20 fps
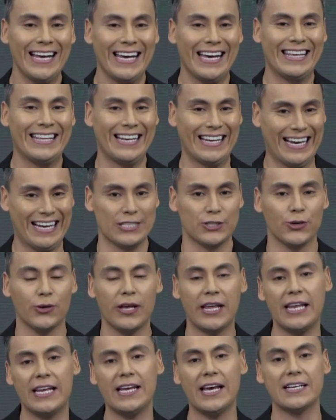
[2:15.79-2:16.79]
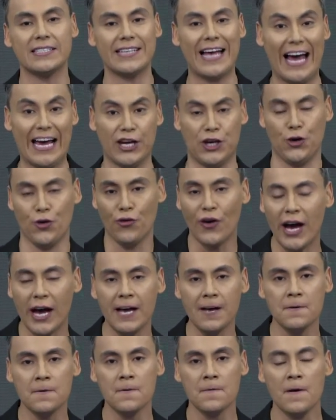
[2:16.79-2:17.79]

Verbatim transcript: en el caso de Elías a Jehová,